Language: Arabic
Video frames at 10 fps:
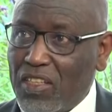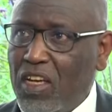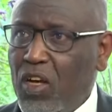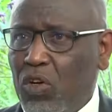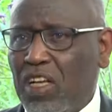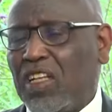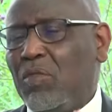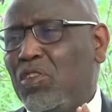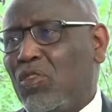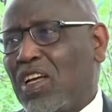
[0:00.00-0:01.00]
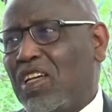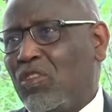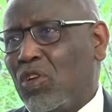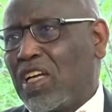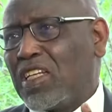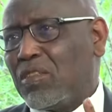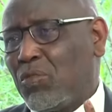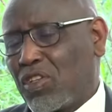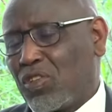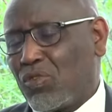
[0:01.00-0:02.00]
جاي. ولذلك دائما يركز
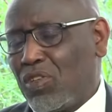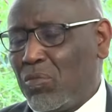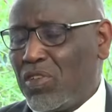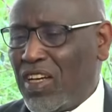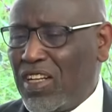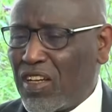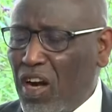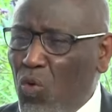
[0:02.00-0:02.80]
المختصون لابد انك